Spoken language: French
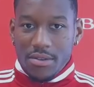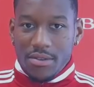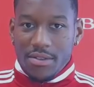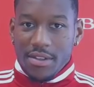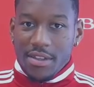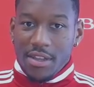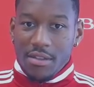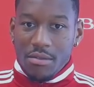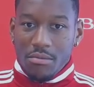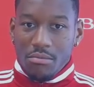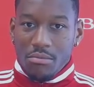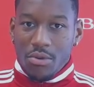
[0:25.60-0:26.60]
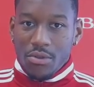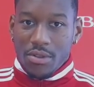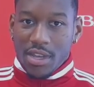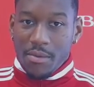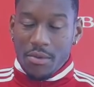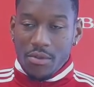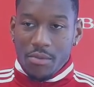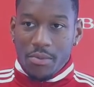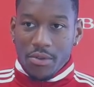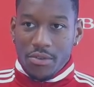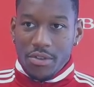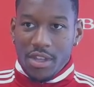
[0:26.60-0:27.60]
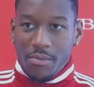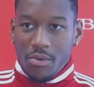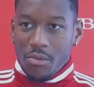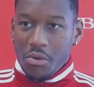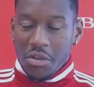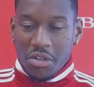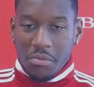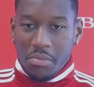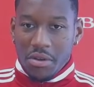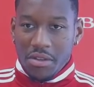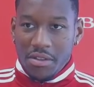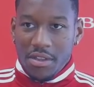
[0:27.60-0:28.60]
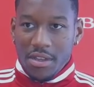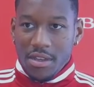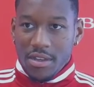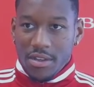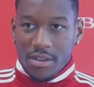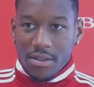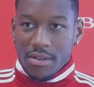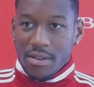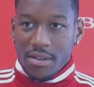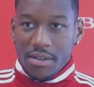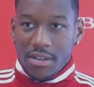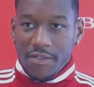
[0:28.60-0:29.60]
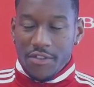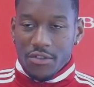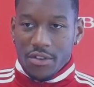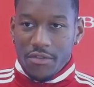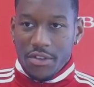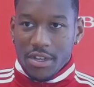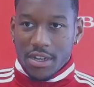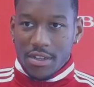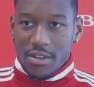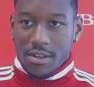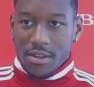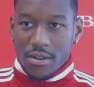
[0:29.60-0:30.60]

c'était une très bonne opportunité pour moi et j'ai pas hésité. J'ai fait le choix de venir ici.